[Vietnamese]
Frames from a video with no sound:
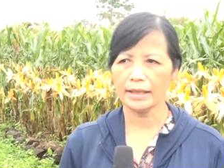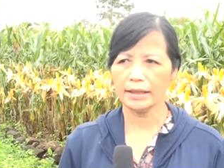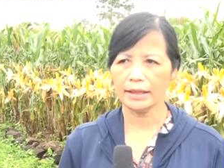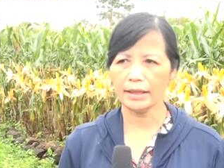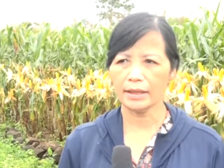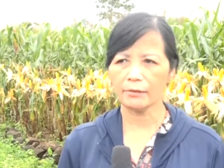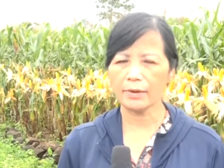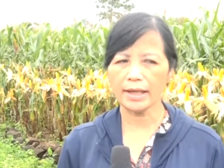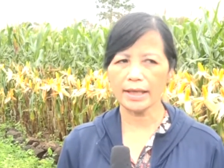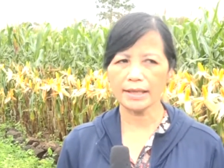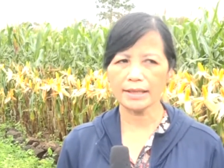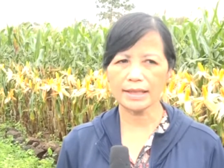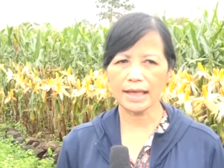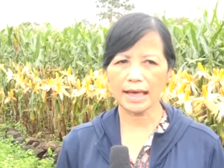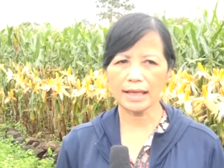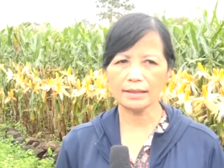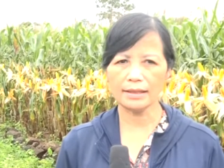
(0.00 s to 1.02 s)
thì qua đánh
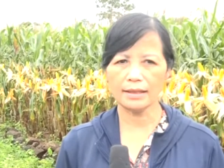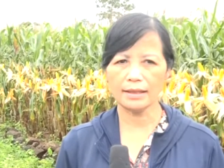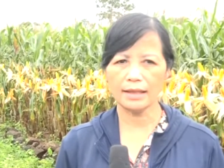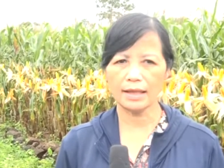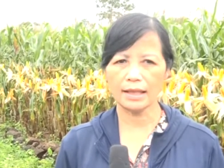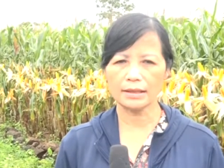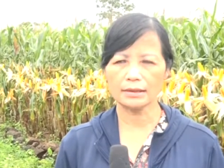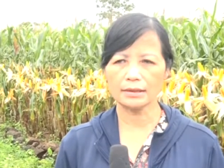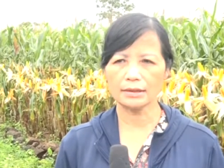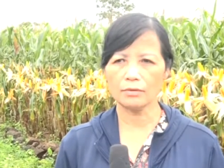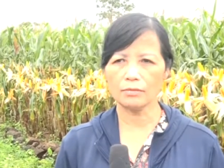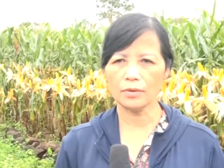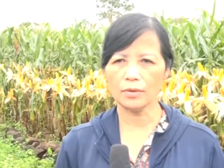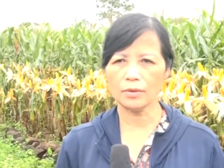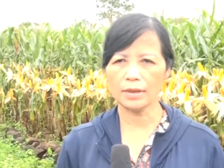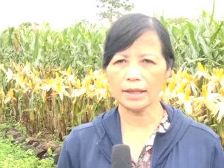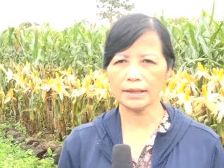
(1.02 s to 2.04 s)
giá thì là giống
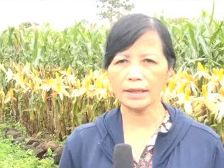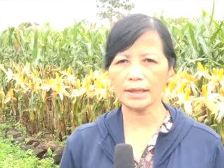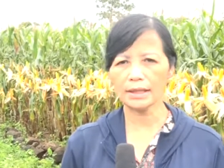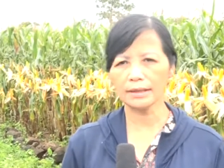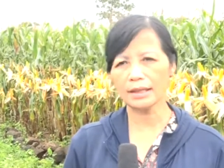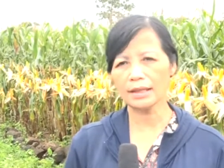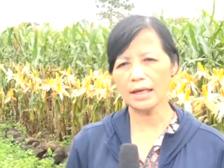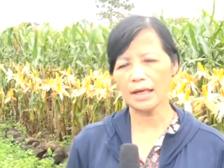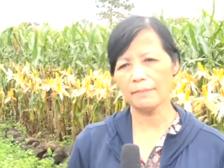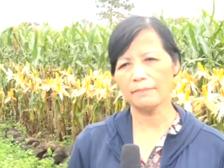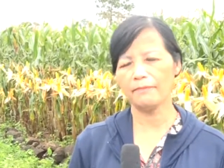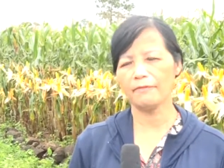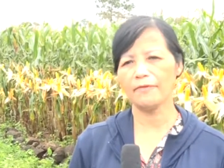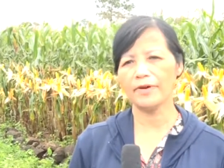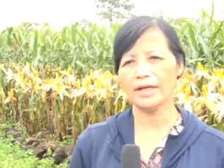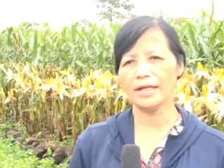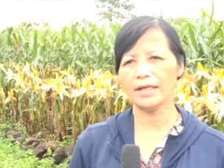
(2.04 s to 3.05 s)
ngô này rất là thích hợp
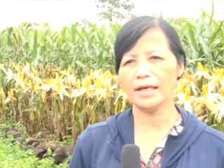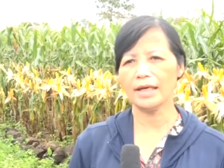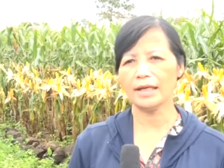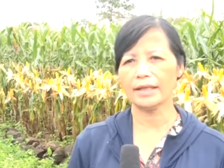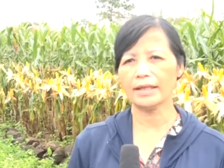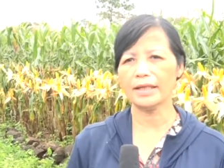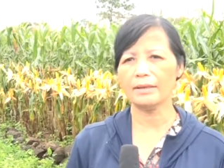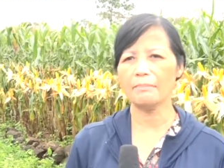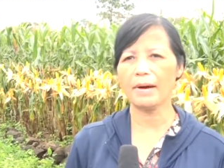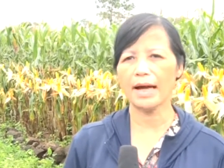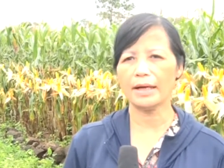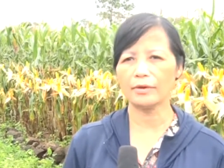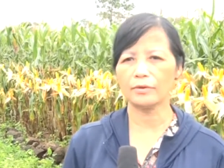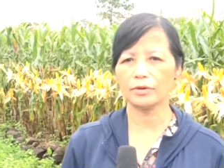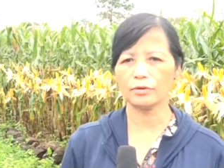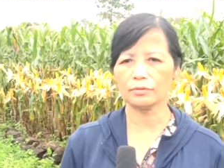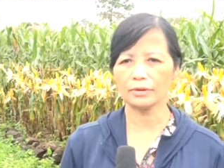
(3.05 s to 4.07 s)
với à, cái địa bàn
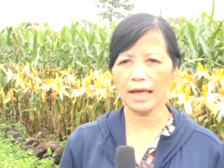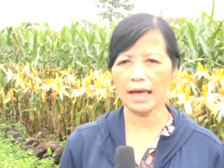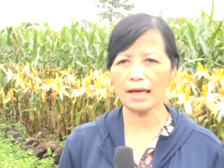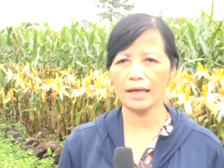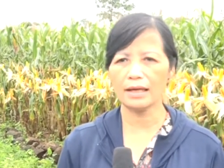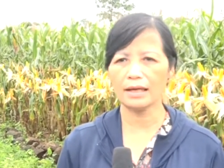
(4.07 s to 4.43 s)
của chúng ta.